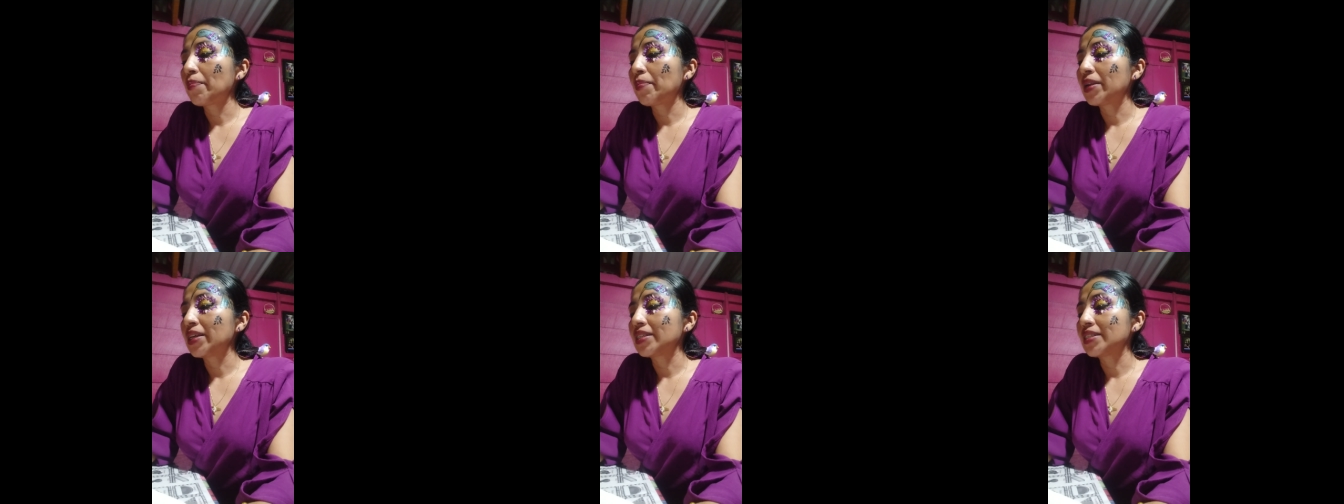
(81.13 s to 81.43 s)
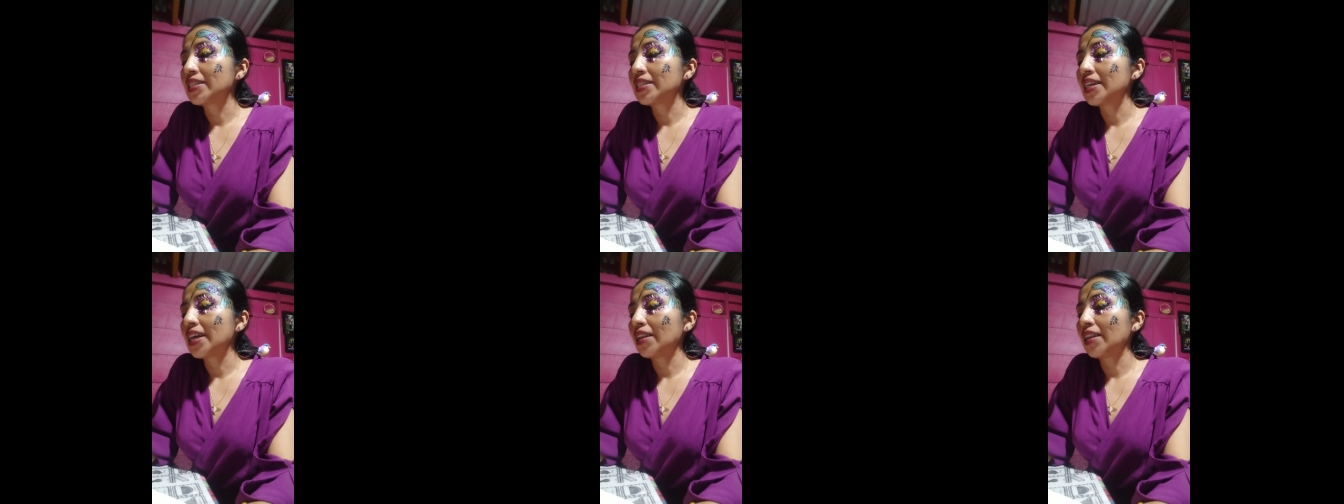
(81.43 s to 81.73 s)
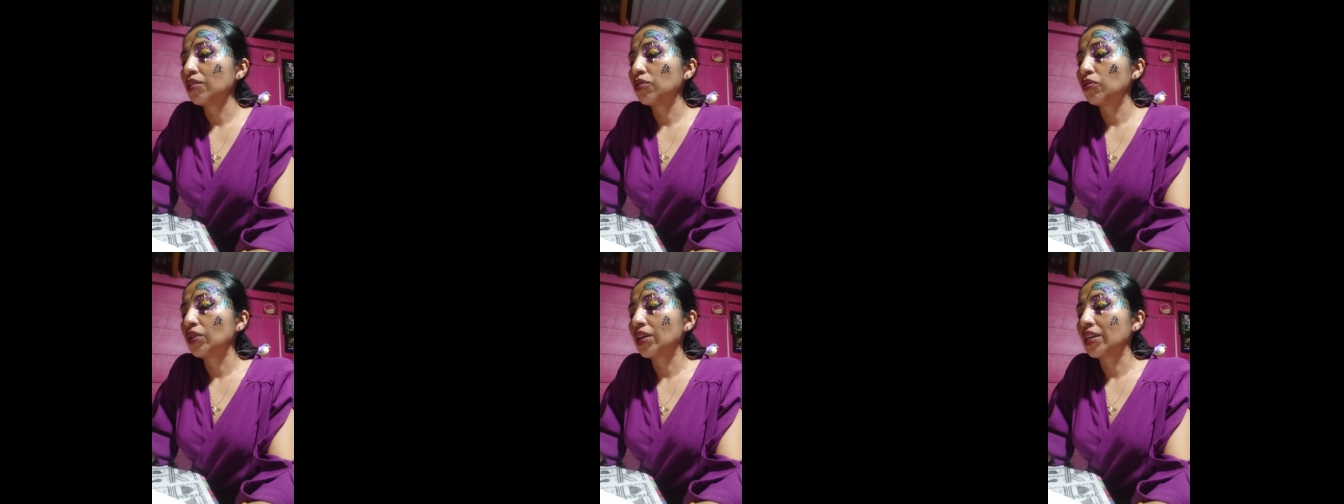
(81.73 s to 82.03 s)

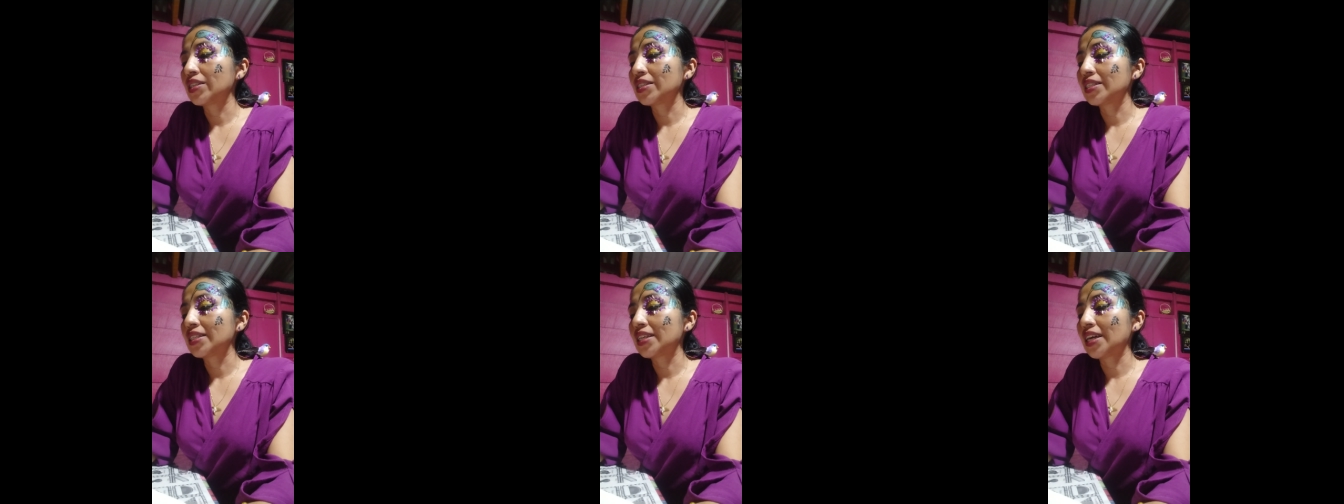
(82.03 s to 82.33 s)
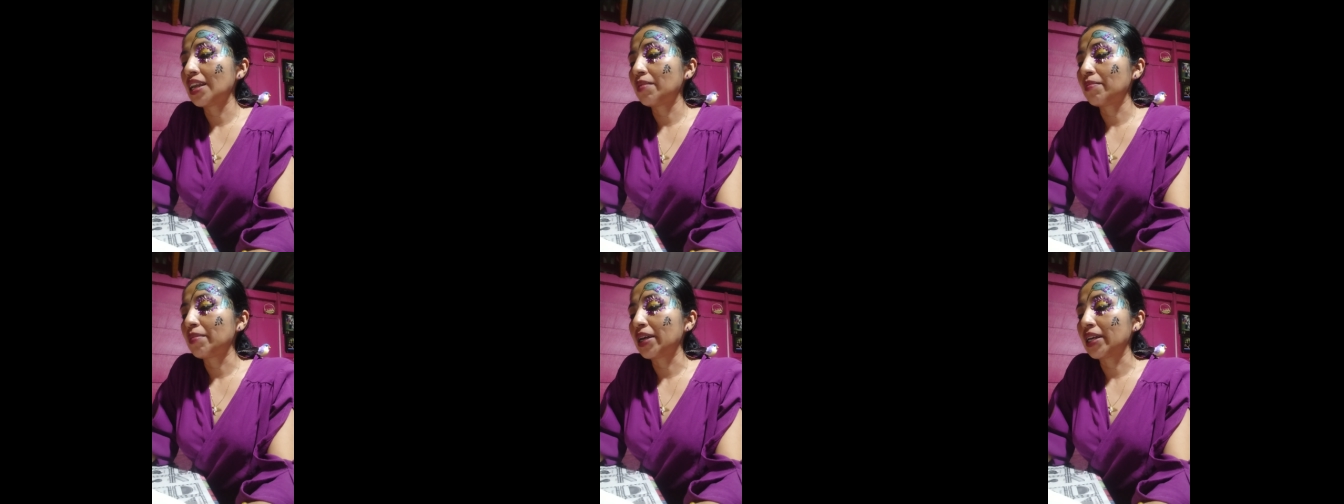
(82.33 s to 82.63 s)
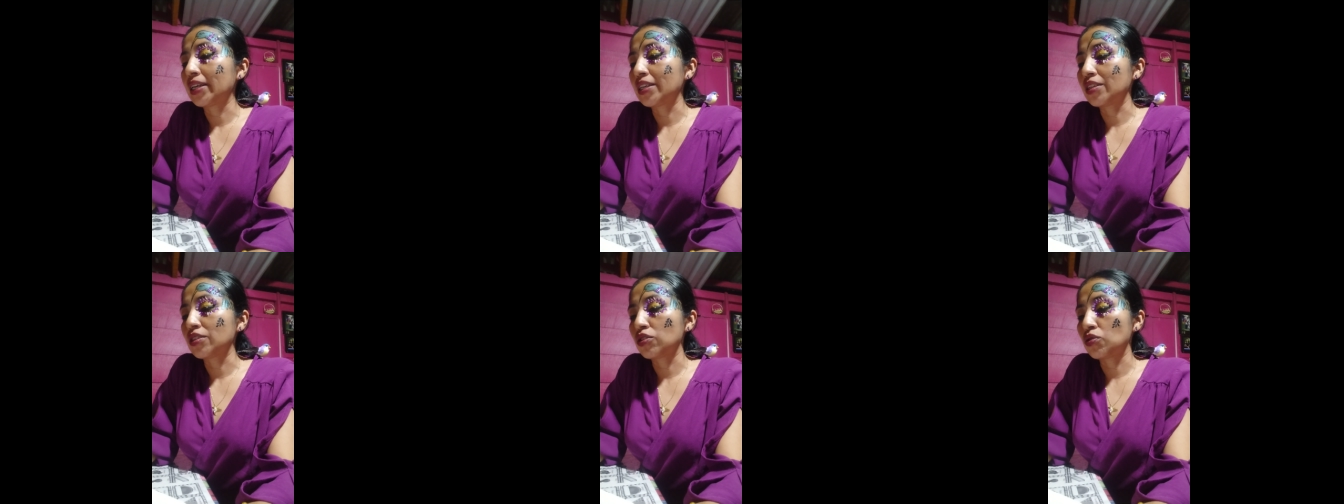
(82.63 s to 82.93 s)
apreciar tu danzar
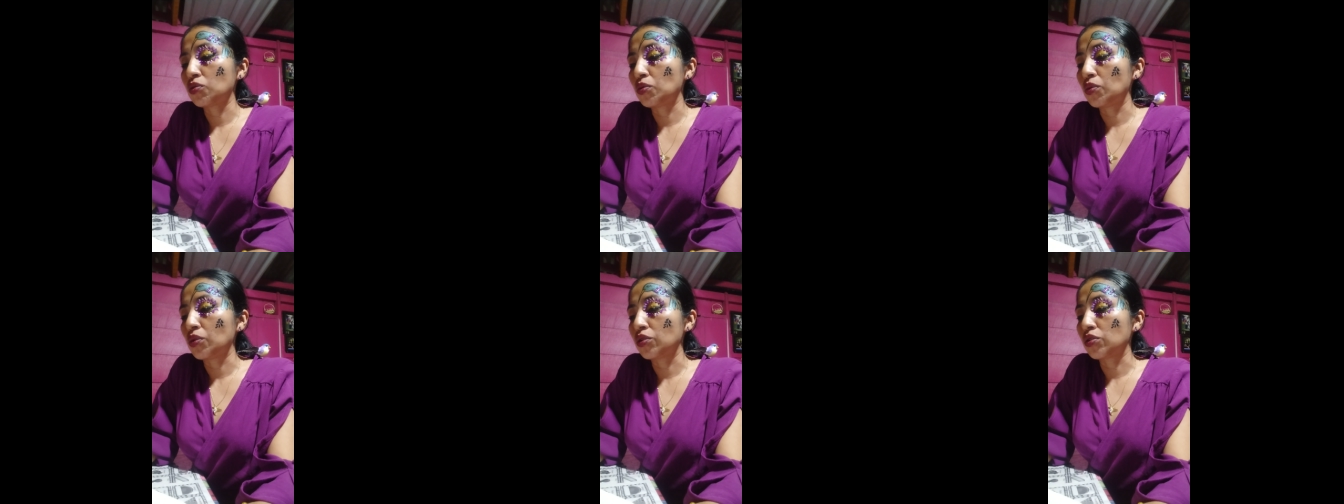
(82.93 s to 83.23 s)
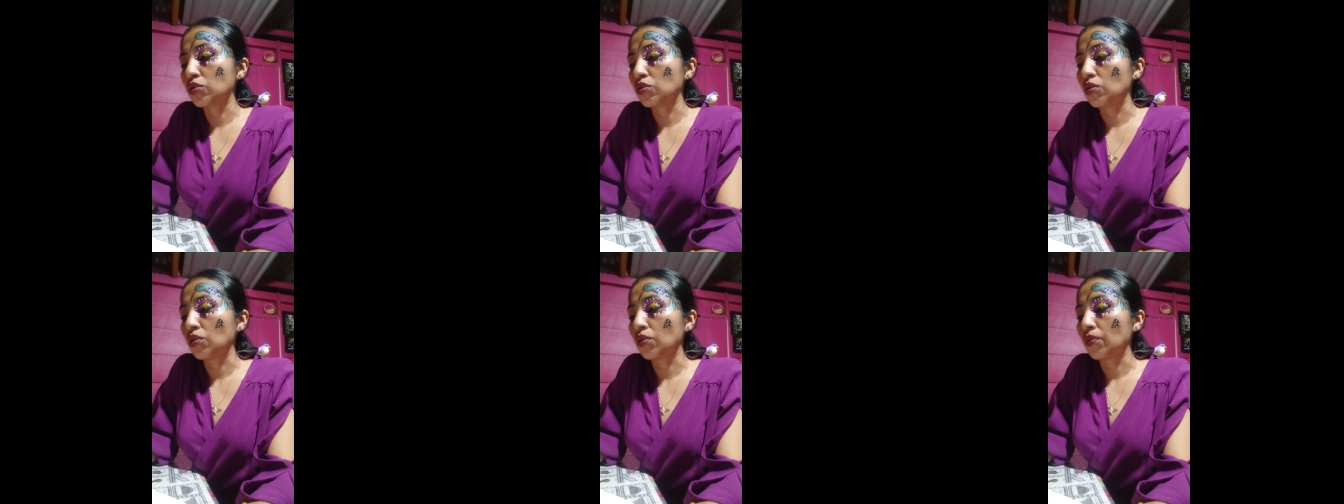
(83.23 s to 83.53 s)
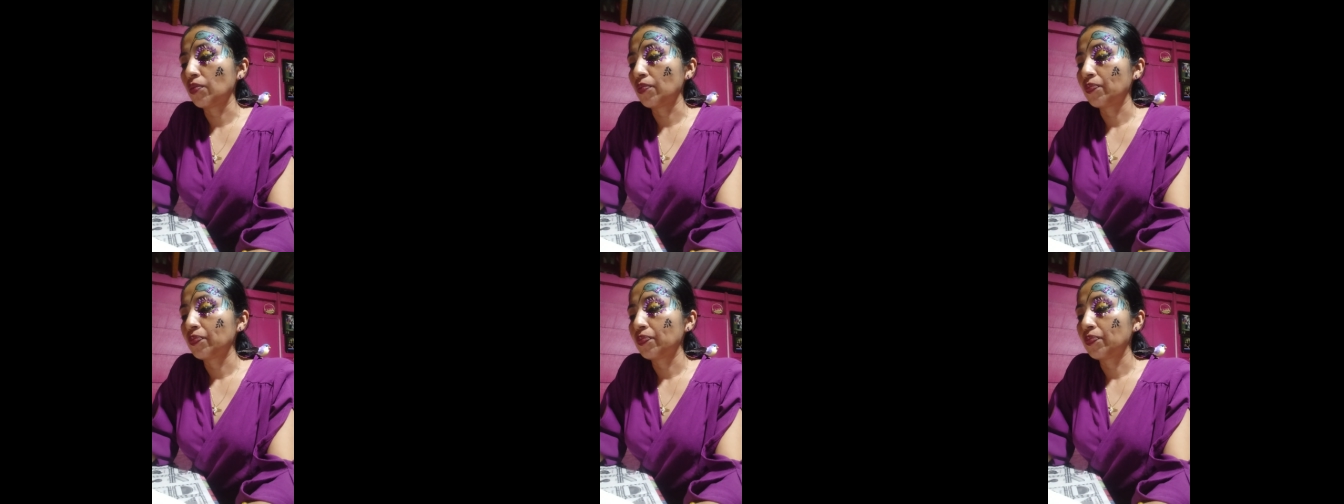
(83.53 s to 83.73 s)
majestuoso,